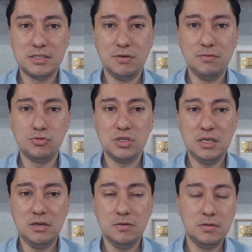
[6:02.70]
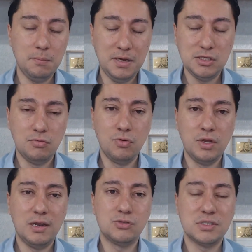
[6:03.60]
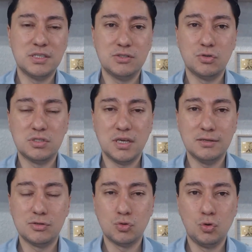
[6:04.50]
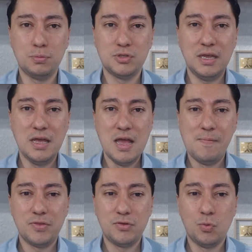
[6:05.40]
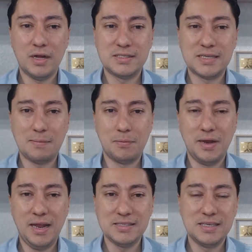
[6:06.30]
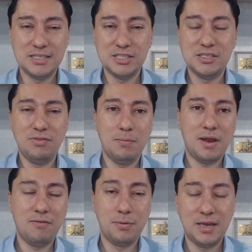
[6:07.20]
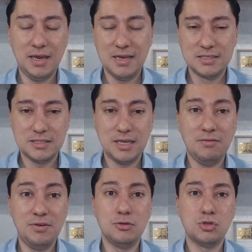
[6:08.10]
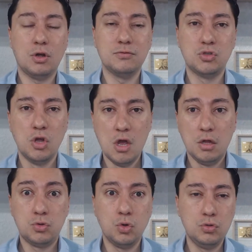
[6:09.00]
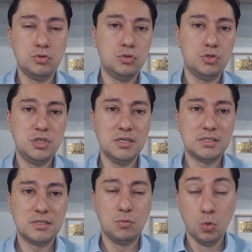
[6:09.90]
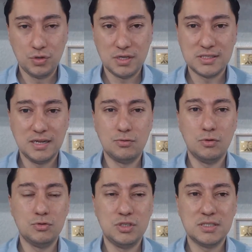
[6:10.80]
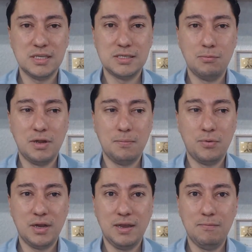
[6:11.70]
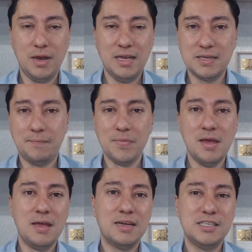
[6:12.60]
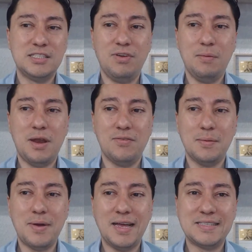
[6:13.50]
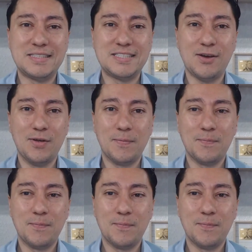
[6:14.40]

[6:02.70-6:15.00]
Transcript: ative o sininho e também divulgue nas suas redes sociais, seus grupos aí do WhatsApp, beleza? E a gente se vê em breve por aqui. A gente tem vídeos novos todos os dias úteis, né? Todos os dias da semana por aqui, beleza? A gente se vê em breve. Até mais. Tchau!